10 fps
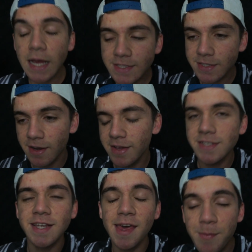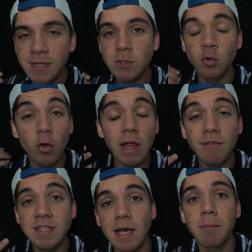Gerçekten arkadaşlar hepinizi
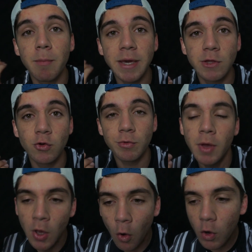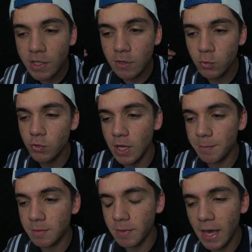NoLive hesabıma bekliyorum. O kadar duyuru
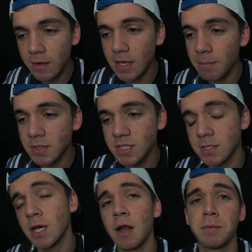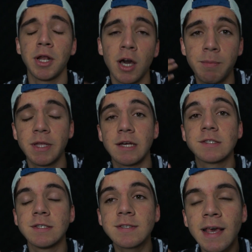yaptım. Eğer gelmezseniz harbiden ayıp
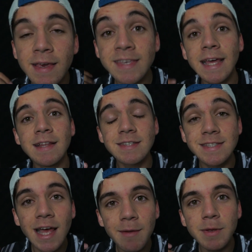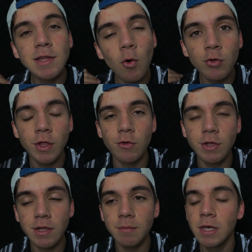edersiniz. Gelin sizlerle birlikte oyunlar
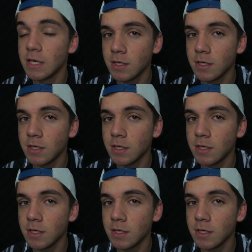oynayalım.